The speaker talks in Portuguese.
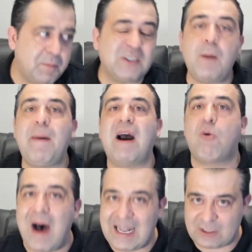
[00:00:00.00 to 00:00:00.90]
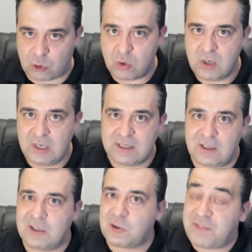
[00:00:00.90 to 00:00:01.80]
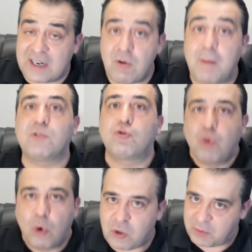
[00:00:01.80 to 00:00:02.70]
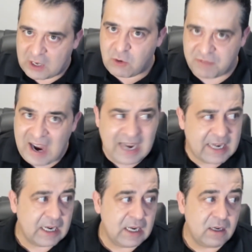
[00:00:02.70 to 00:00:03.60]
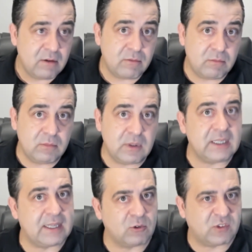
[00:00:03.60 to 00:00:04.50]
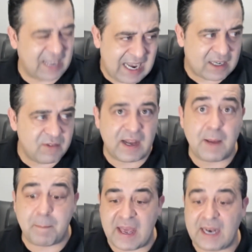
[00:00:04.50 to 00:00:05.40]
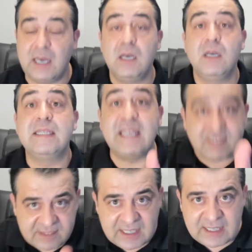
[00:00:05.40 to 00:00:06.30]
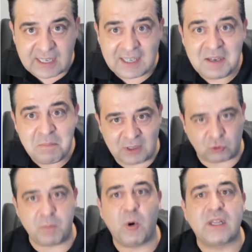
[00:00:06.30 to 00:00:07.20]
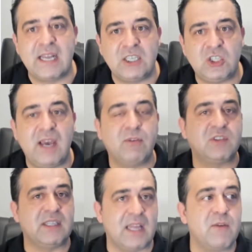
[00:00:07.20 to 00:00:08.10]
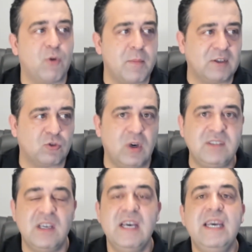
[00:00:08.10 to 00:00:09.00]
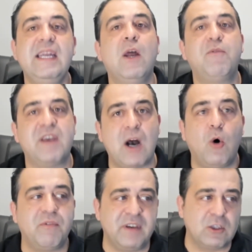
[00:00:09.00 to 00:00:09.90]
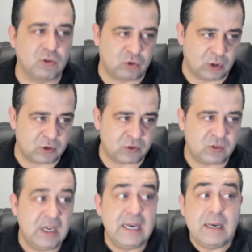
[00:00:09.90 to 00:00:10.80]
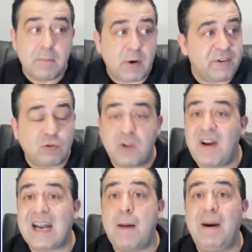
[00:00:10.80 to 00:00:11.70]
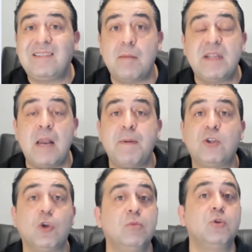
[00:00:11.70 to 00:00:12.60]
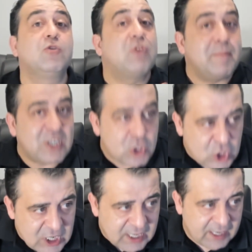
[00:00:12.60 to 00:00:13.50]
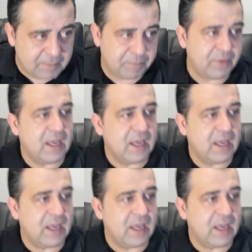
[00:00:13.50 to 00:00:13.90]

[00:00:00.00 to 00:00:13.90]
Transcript: baixar para 4, eu estou falando um absurdo porque não vai. Então será que vale a pena? Decida. Mas o importante é você ter informações e não ficar ouvindo os outros. Professor, vai acabar a estabilidade para todo mundo. Isso é mentira.